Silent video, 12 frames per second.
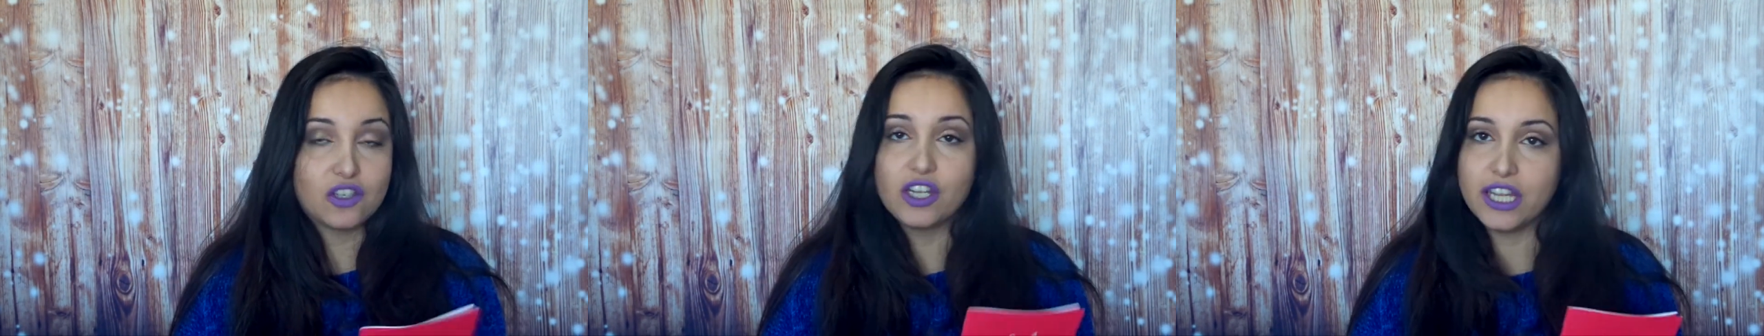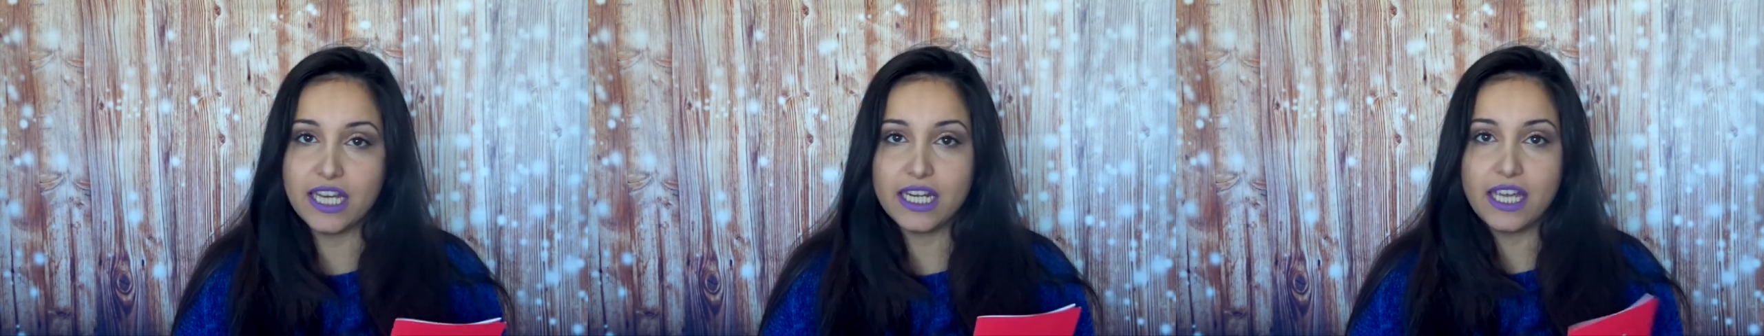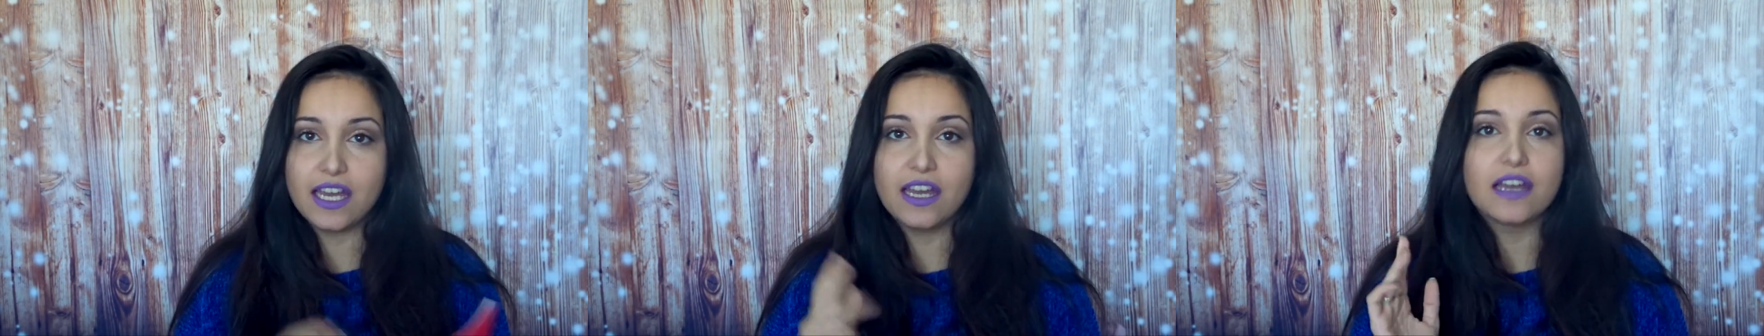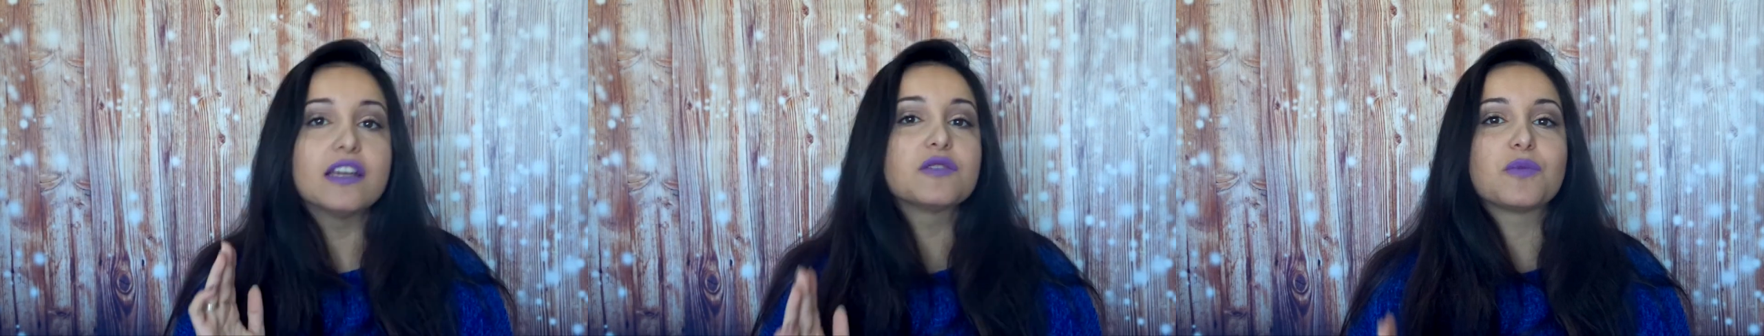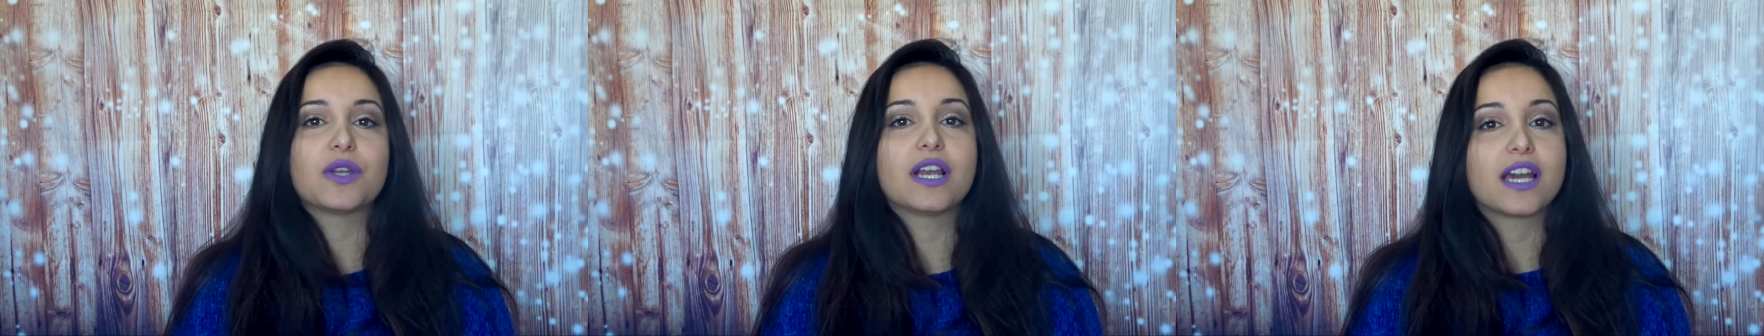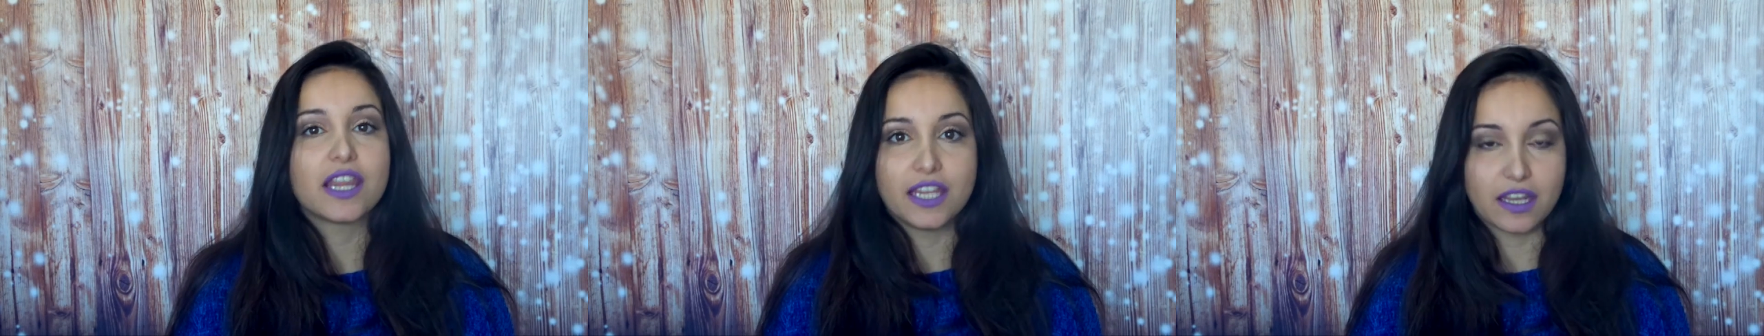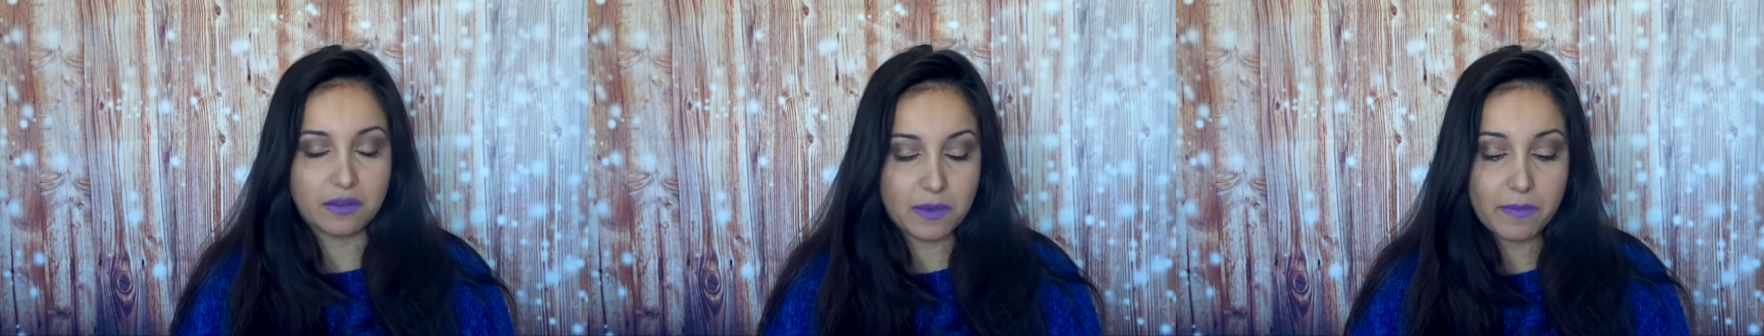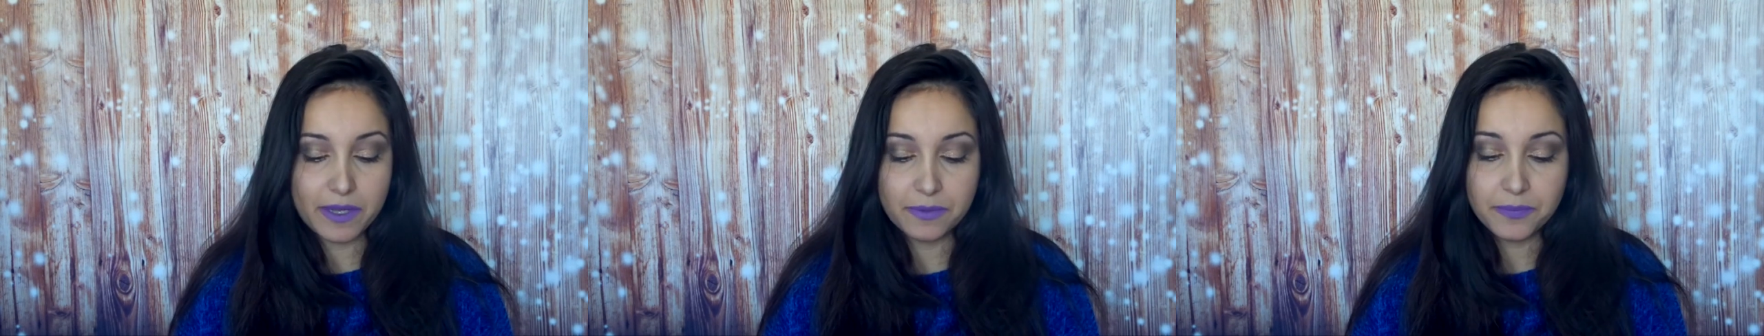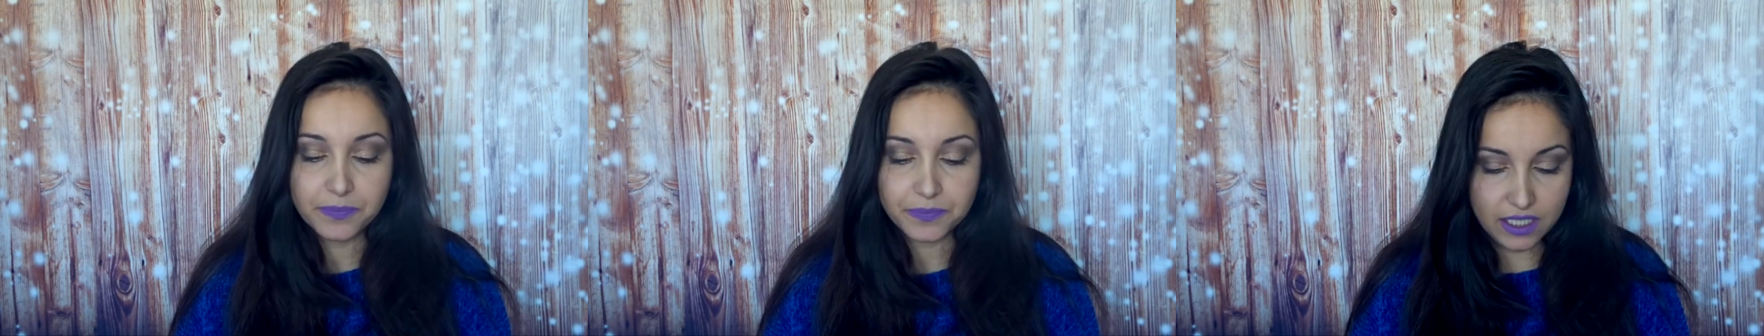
solidaria, es por el cáncer de mama.